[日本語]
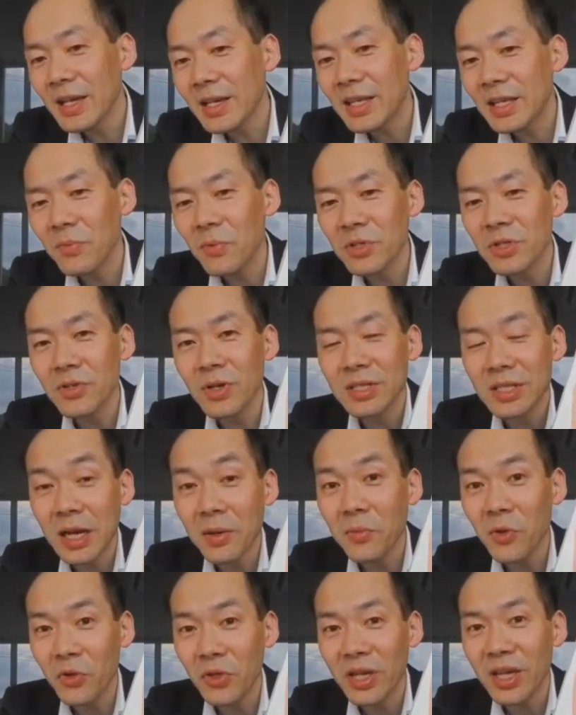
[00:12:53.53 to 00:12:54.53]
持ちは3
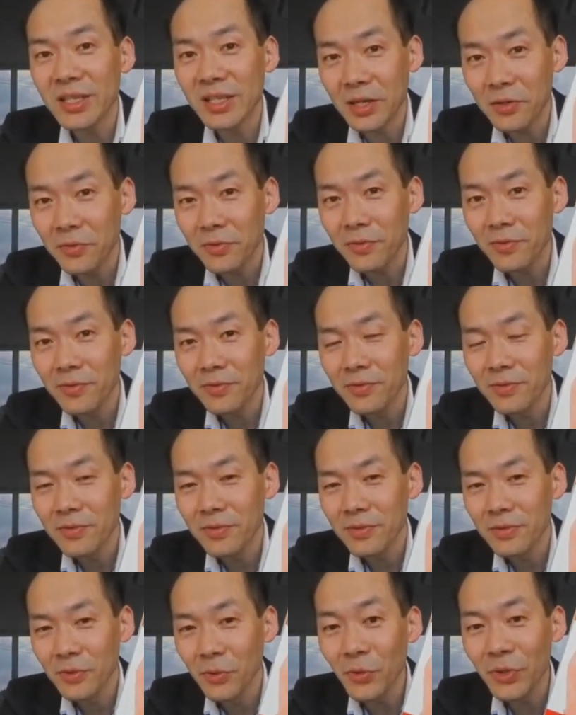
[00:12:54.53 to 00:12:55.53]
秒で消せる。
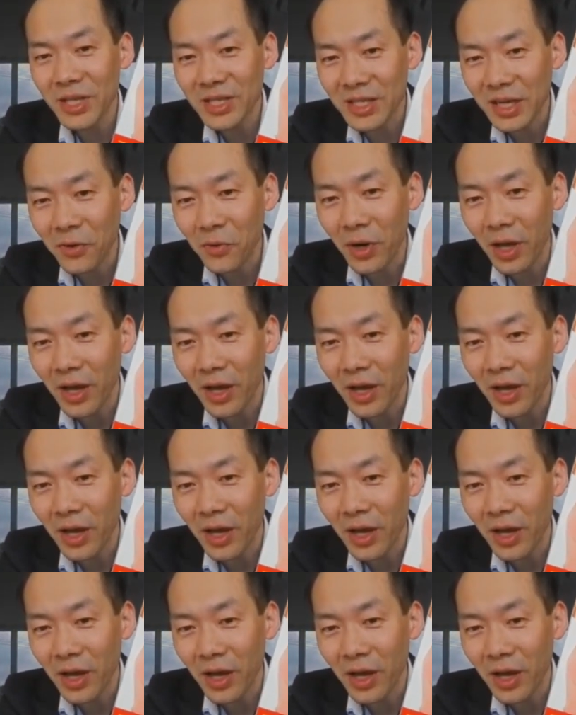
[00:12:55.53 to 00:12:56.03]
どうですかこれ、